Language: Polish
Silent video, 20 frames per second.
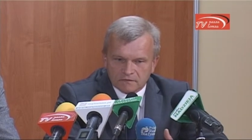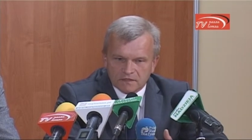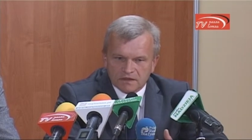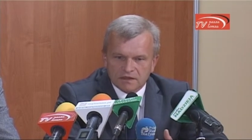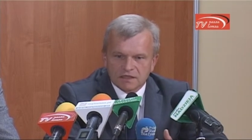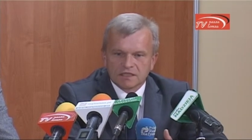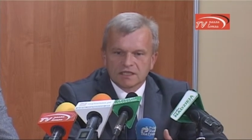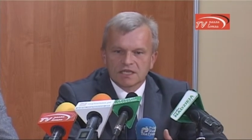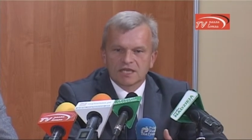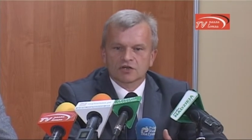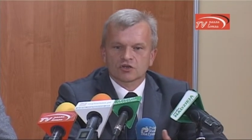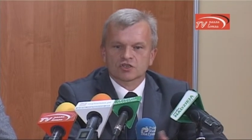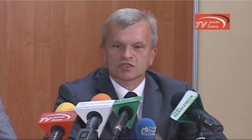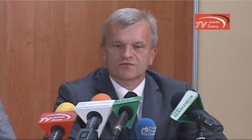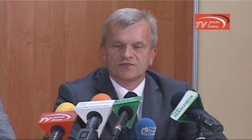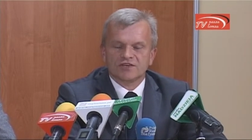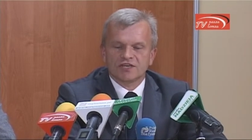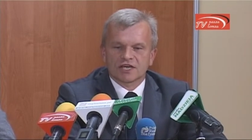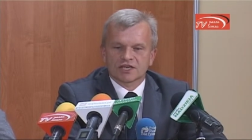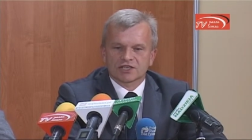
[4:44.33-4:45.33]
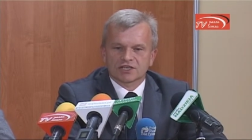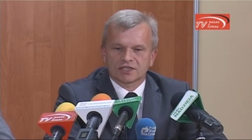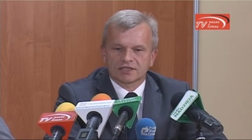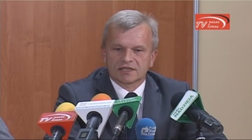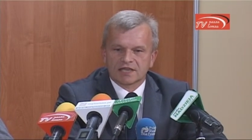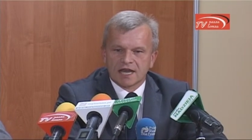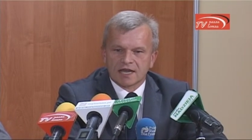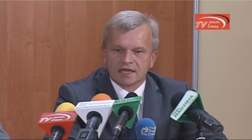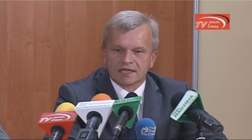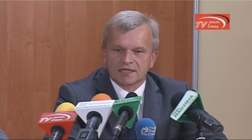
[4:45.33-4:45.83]
nie rozwija się
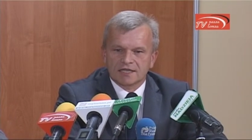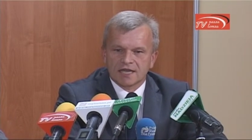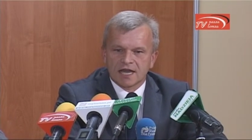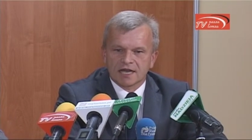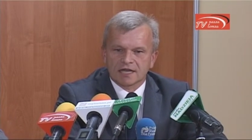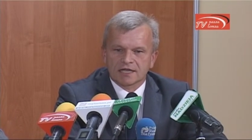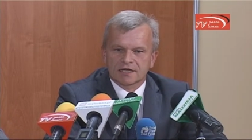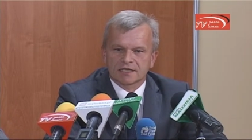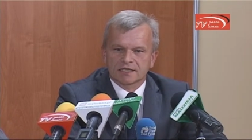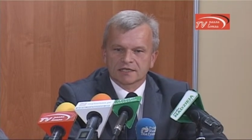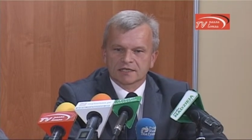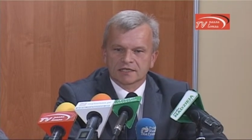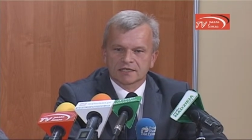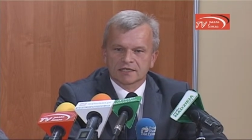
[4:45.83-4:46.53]
tak jak